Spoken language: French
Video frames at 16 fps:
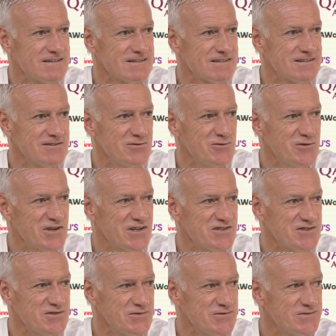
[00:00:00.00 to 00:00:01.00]
Que de
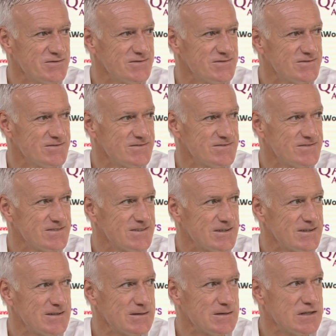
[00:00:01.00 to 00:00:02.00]
questions
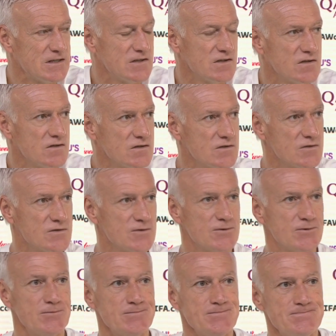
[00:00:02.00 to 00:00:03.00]

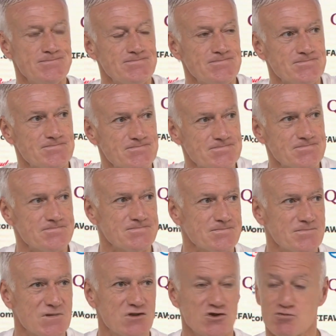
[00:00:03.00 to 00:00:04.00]
Je
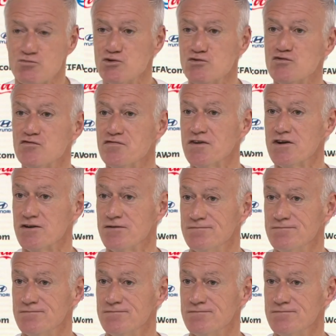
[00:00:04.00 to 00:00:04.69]
peux tout faire.